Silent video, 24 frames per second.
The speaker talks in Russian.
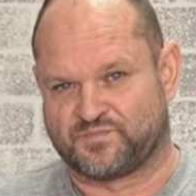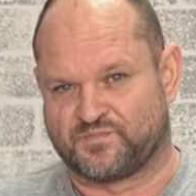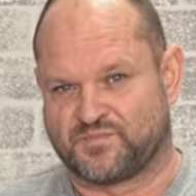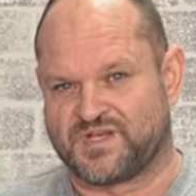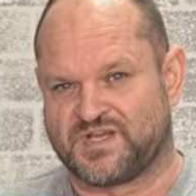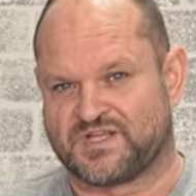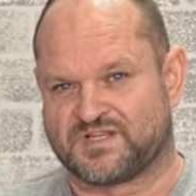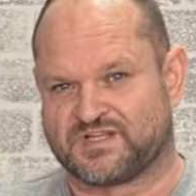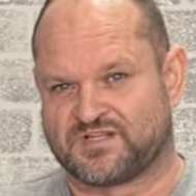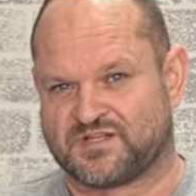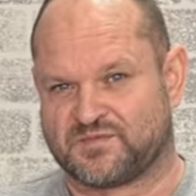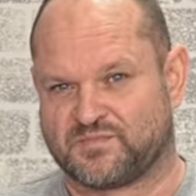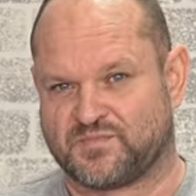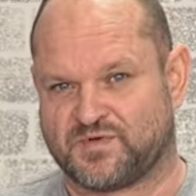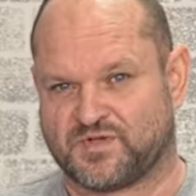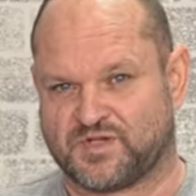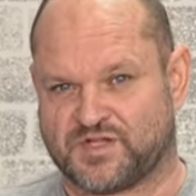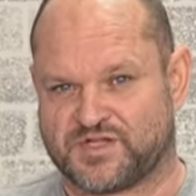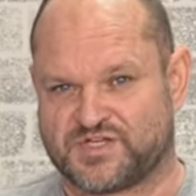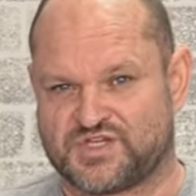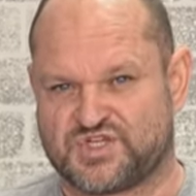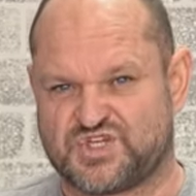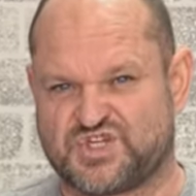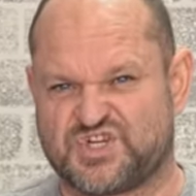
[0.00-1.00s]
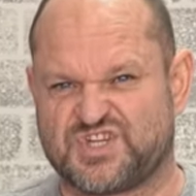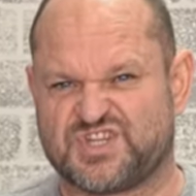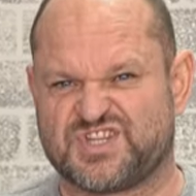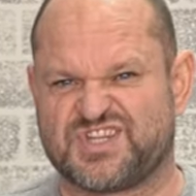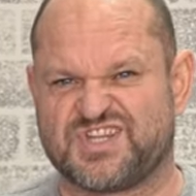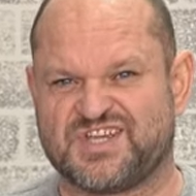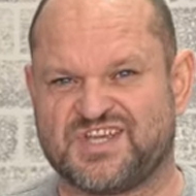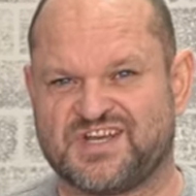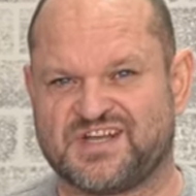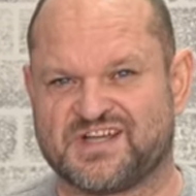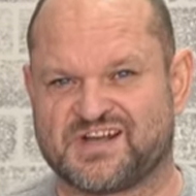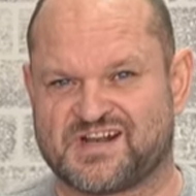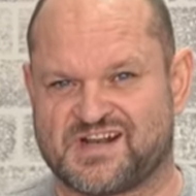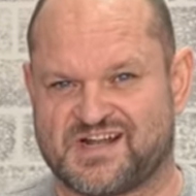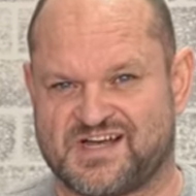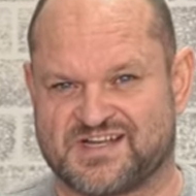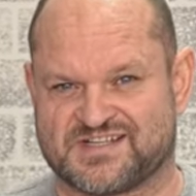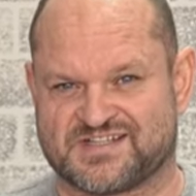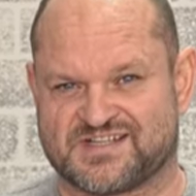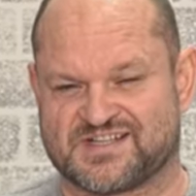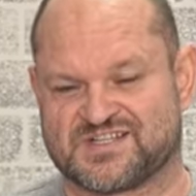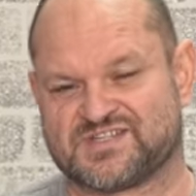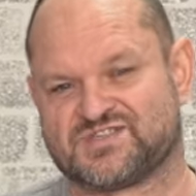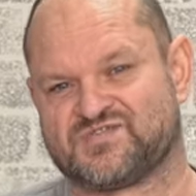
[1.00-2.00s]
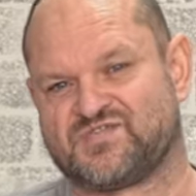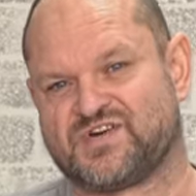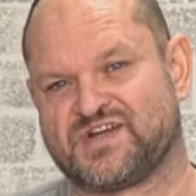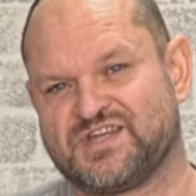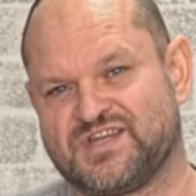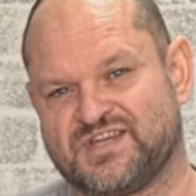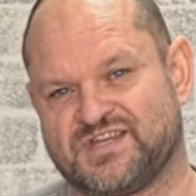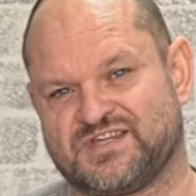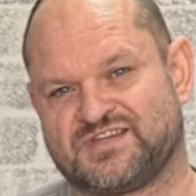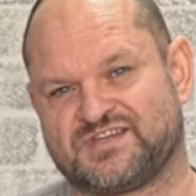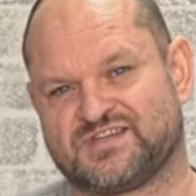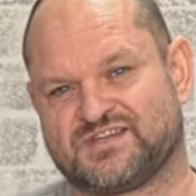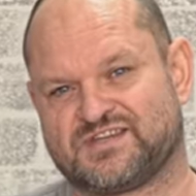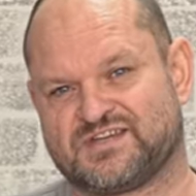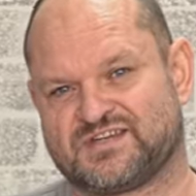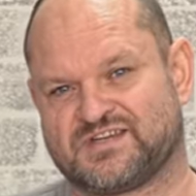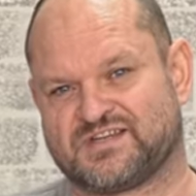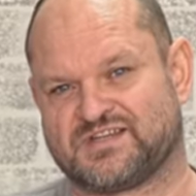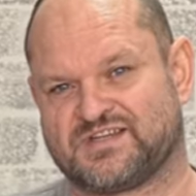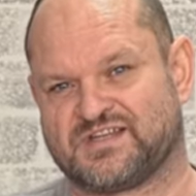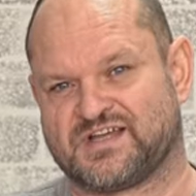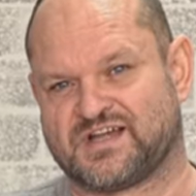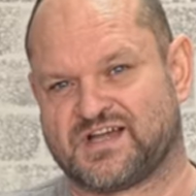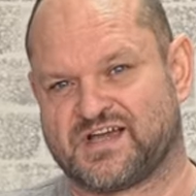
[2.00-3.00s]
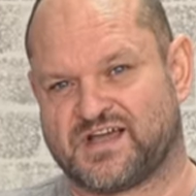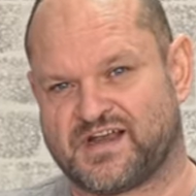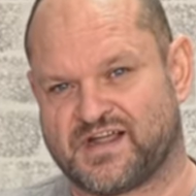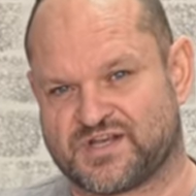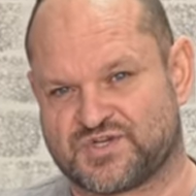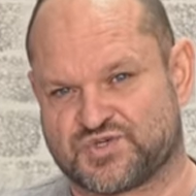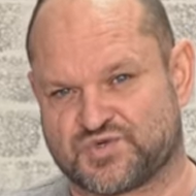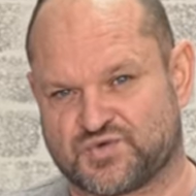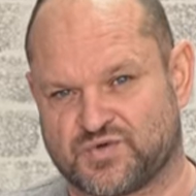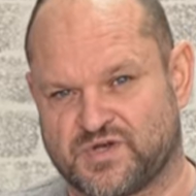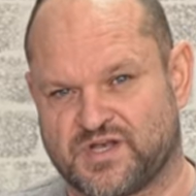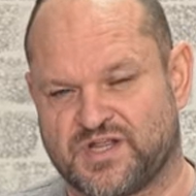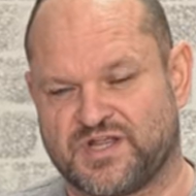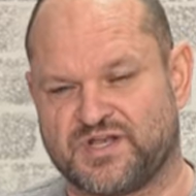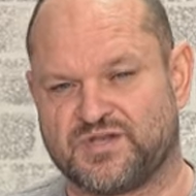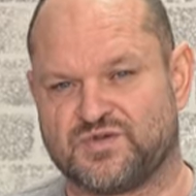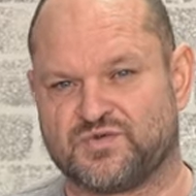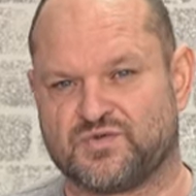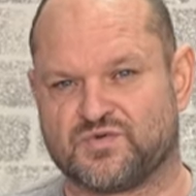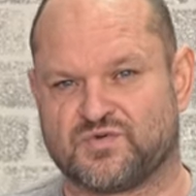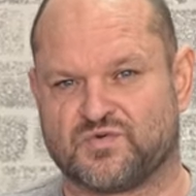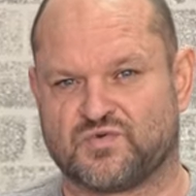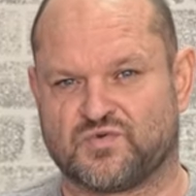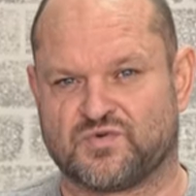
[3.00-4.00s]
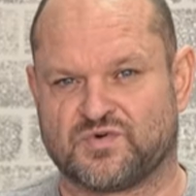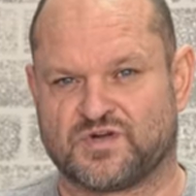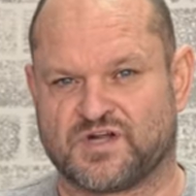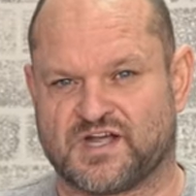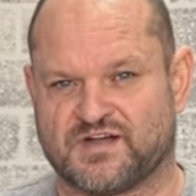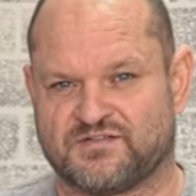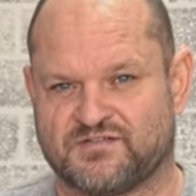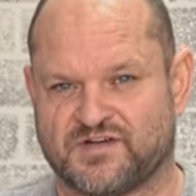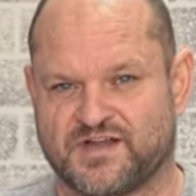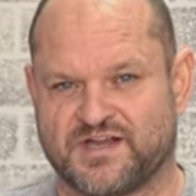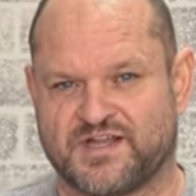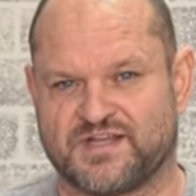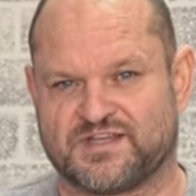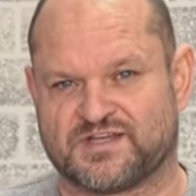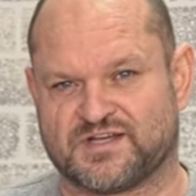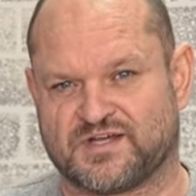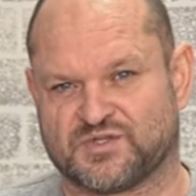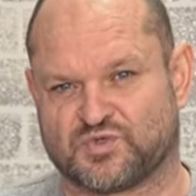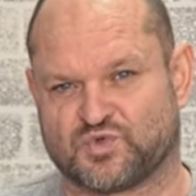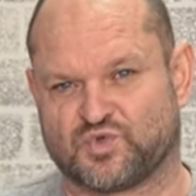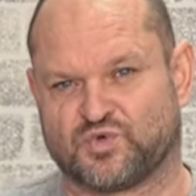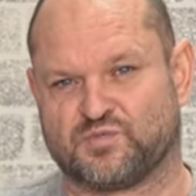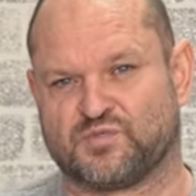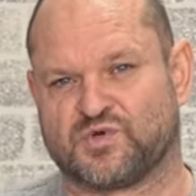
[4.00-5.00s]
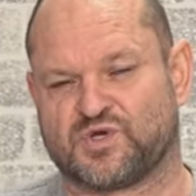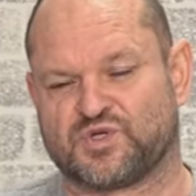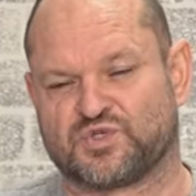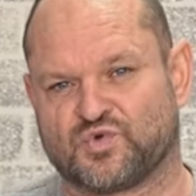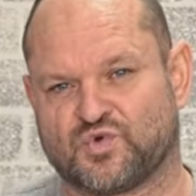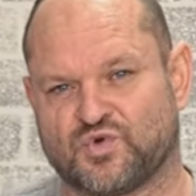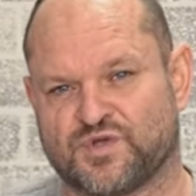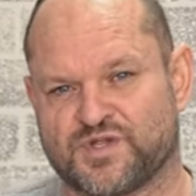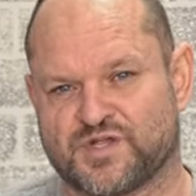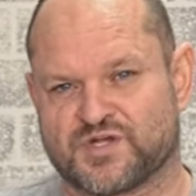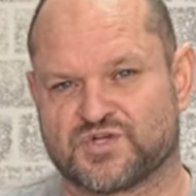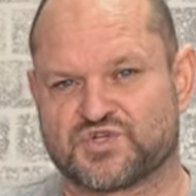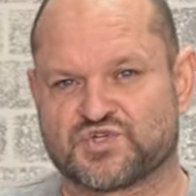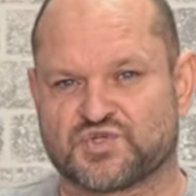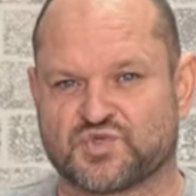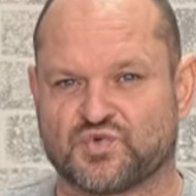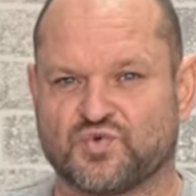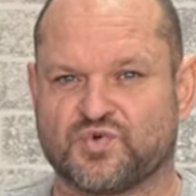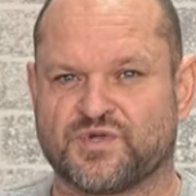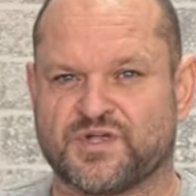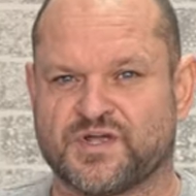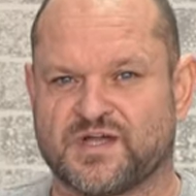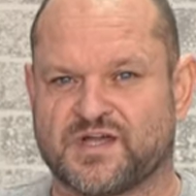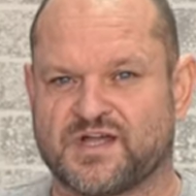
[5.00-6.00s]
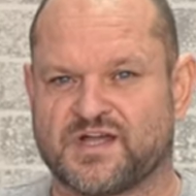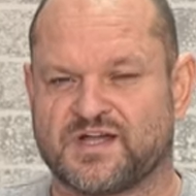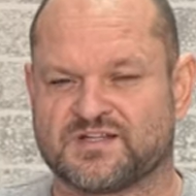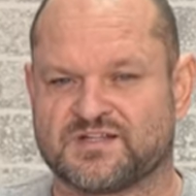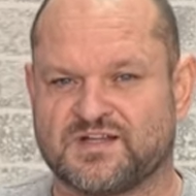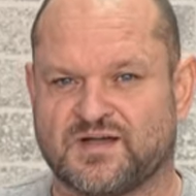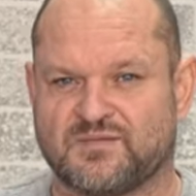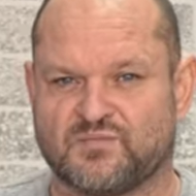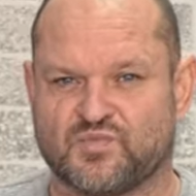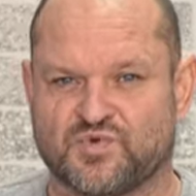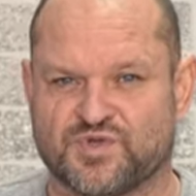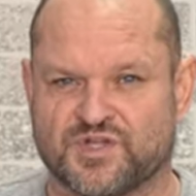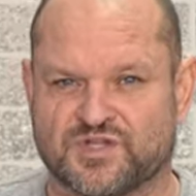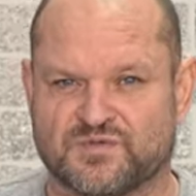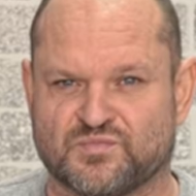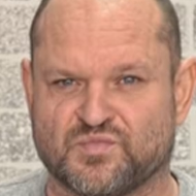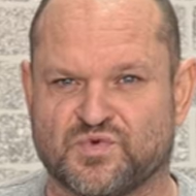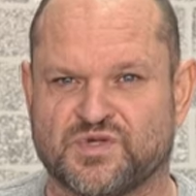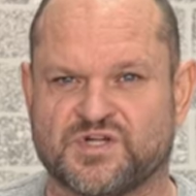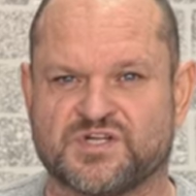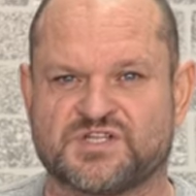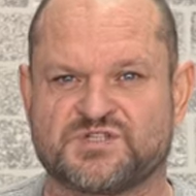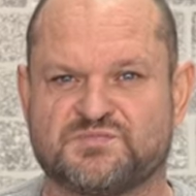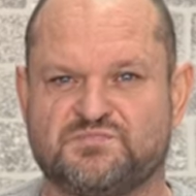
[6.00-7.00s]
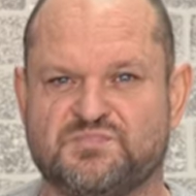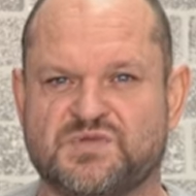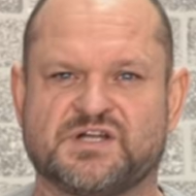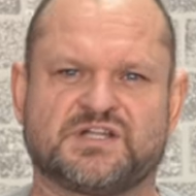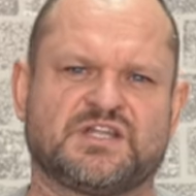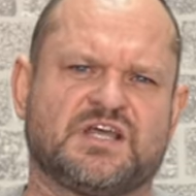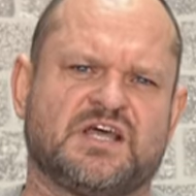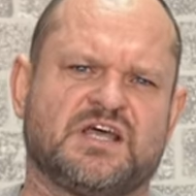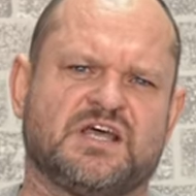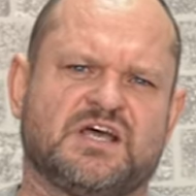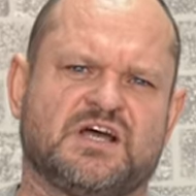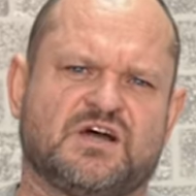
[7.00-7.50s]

Мне надо было четыре раза звонить на горячую линию, говорить о том, кто я, что я, когда будет мой эксперт.